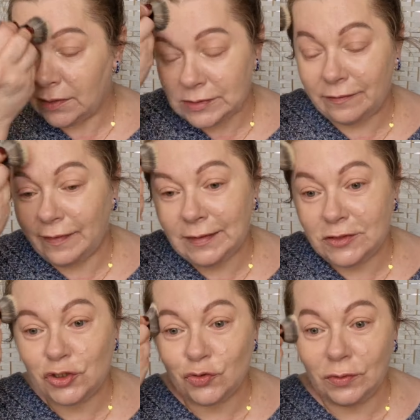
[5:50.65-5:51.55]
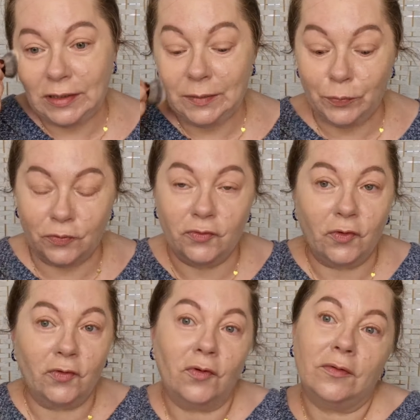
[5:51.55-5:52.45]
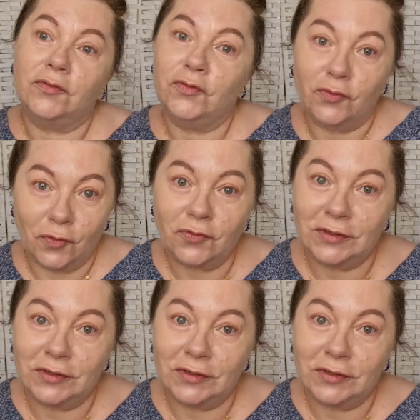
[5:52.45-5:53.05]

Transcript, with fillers: ça va être joli pendant tout au long